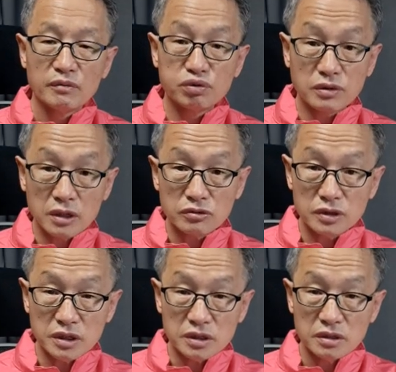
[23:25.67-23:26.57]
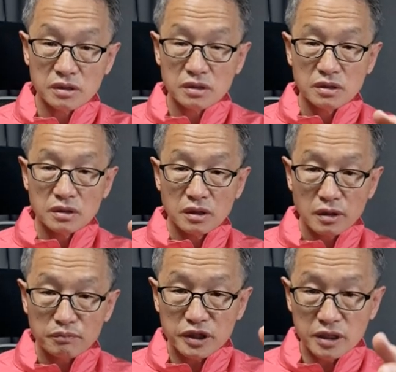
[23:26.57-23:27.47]
북한군이
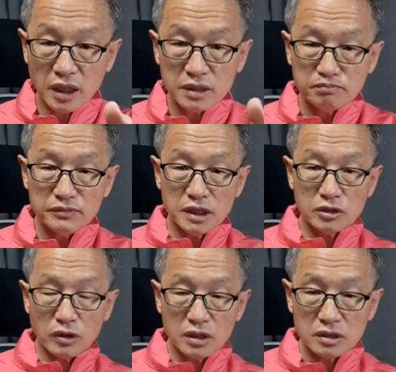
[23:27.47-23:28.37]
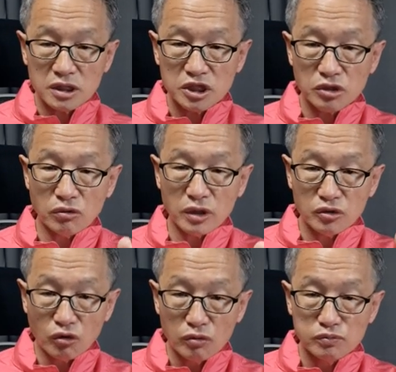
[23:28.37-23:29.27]
피난민과 이
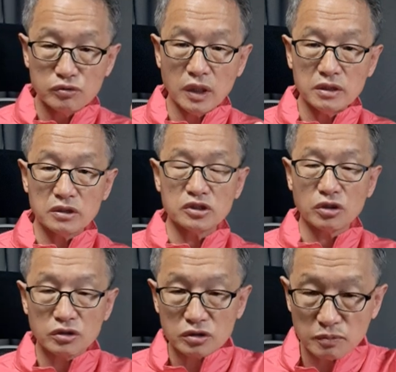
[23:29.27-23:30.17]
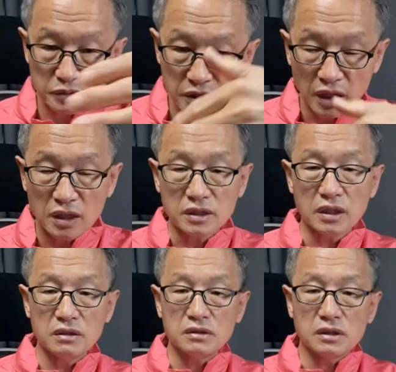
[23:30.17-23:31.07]
시골의 농부와 이렇게 섞여서 피난
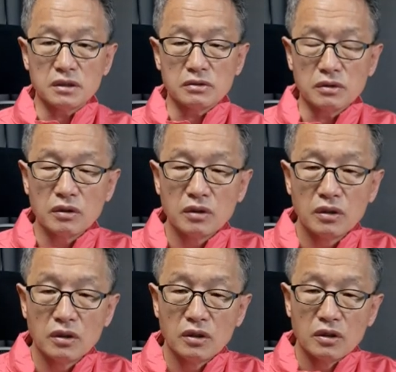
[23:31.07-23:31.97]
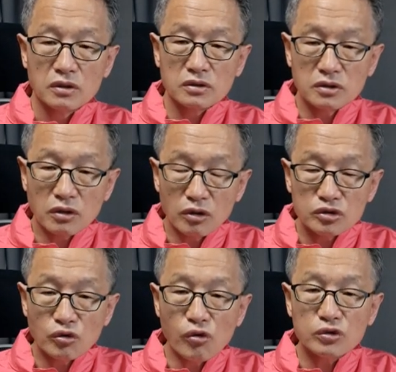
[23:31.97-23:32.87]
했다 이런 얘기예요. 근데
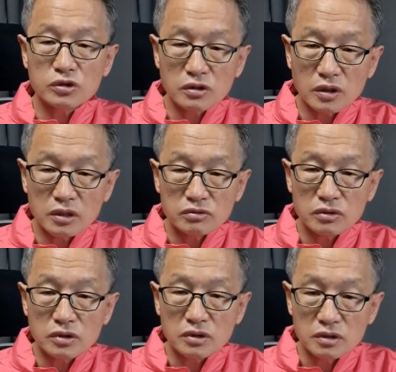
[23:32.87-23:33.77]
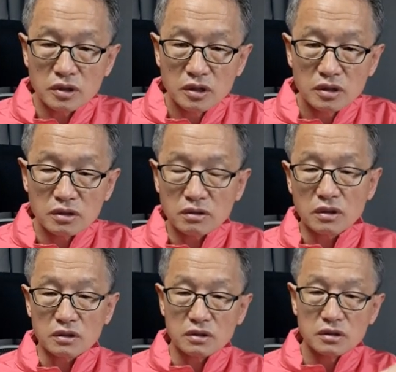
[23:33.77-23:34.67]
거기서 옥석을 가리고 어떻게
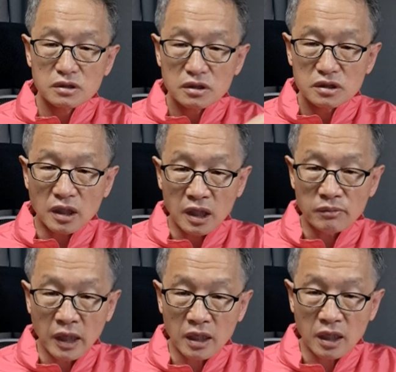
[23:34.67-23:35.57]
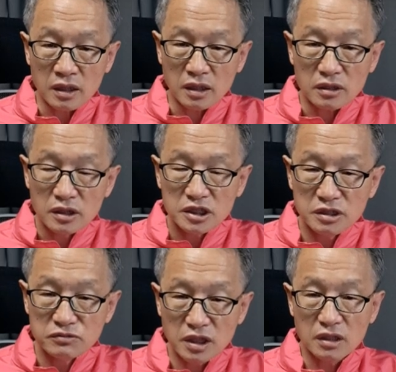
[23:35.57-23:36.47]
이렇게 사람 하나하나
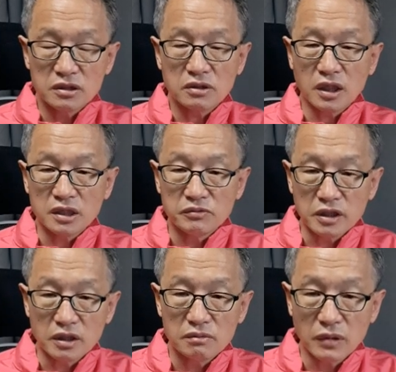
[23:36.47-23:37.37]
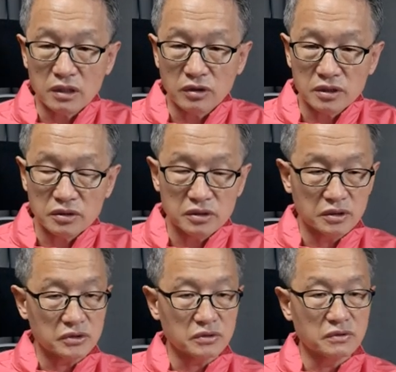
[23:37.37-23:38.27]
심사를 해서 가립니까? 말도 안 되는
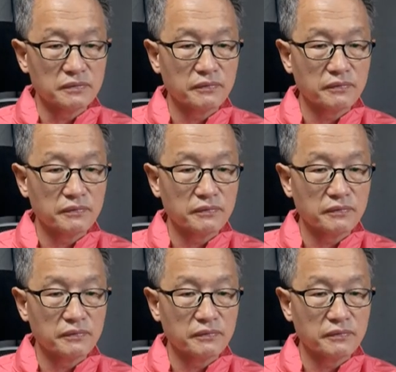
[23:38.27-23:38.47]
얘기죠.